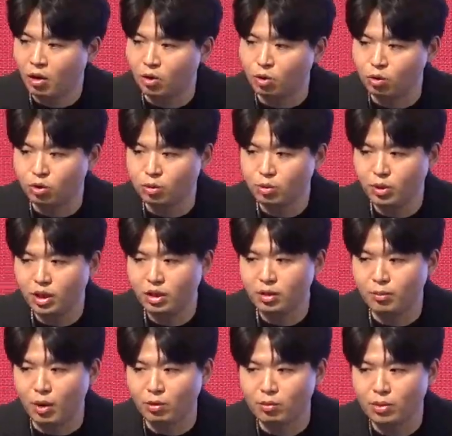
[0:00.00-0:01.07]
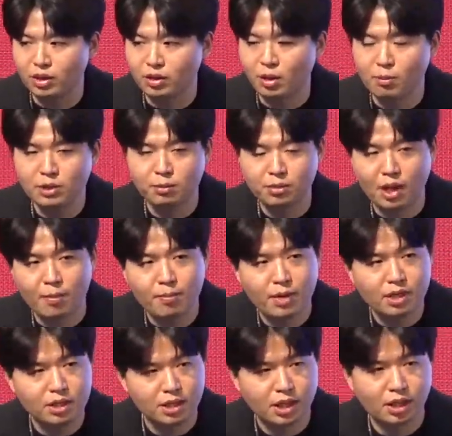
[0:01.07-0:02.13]
어, 유튜브에는 매분마다
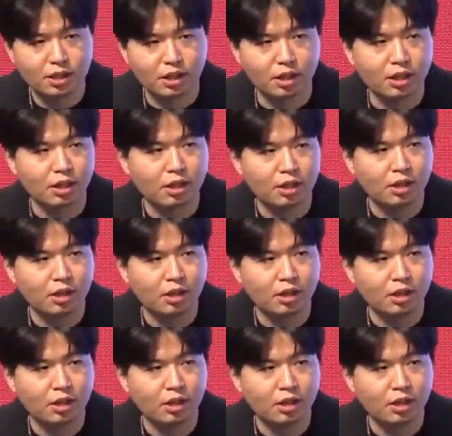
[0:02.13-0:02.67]
33만 시간의